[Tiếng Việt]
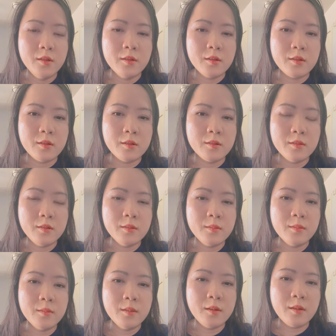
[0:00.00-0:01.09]
Ờ,
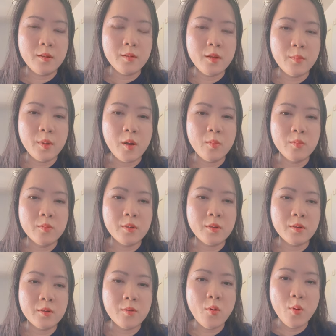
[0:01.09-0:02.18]
ờ, nhưng mà ông
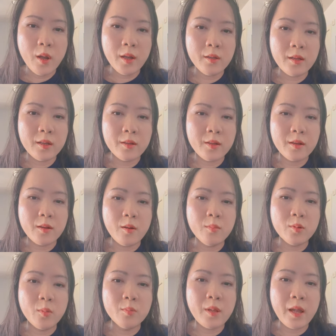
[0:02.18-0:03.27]
ờ, cố gắng là vì
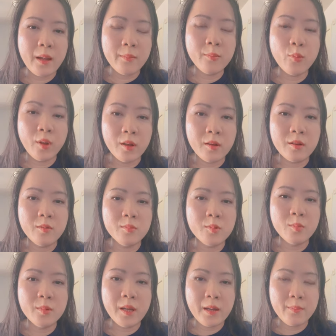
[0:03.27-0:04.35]
ông cũng tham quyền lực ông
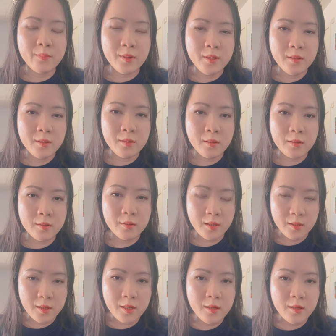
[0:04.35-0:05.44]
cũng tham cái
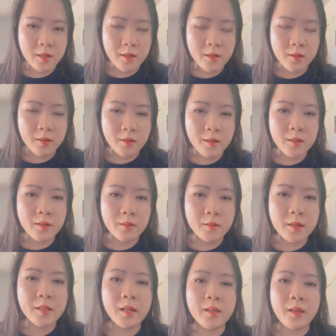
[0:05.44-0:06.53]
sân si cái cái
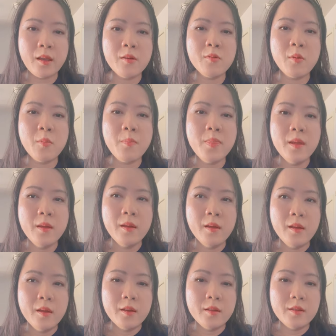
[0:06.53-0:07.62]
cái tài sản của ông
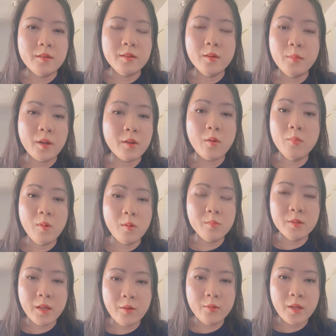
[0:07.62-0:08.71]
nhưng mà cũng không
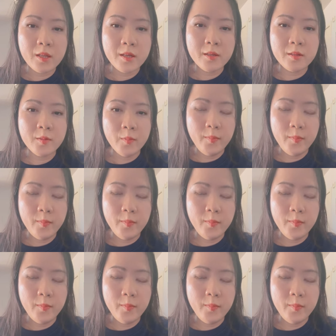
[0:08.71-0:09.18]
sao tại vì